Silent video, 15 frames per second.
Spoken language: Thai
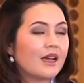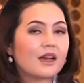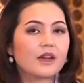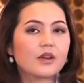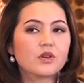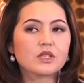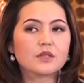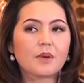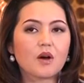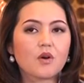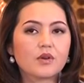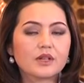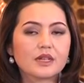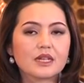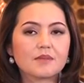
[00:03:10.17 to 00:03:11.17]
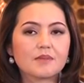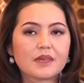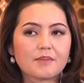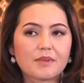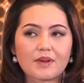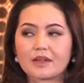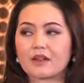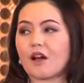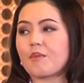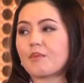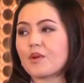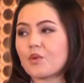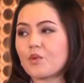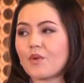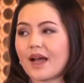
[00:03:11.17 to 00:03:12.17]
และโดยเฉพาะคนที่มีประวัติครอบ
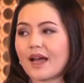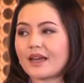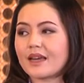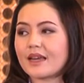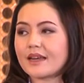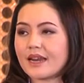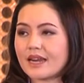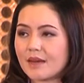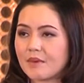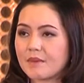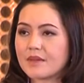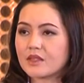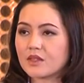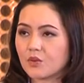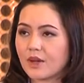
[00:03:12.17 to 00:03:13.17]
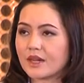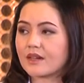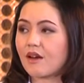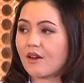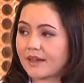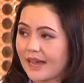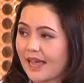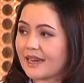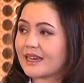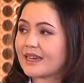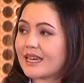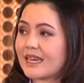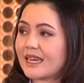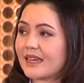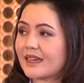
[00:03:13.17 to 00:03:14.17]
ครัว แนะนำให้ไปตรวจก่อนหน้านั้น
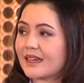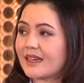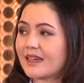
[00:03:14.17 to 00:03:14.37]
อีก